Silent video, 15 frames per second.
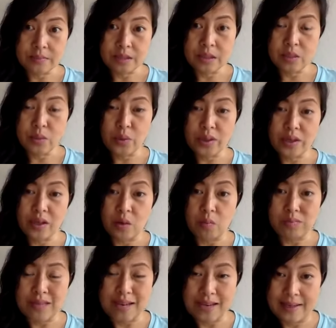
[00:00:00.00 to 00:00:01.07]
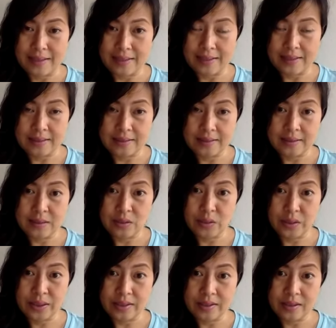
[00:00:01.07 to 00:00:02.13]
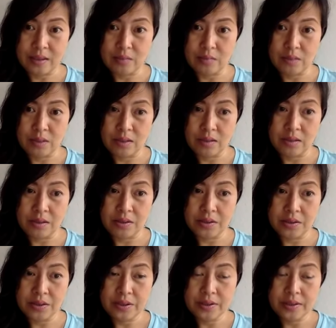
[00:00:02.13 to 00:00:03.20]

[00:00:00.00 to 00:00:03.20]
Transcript: chính quyền nó độc tài à, chính quyền nó không có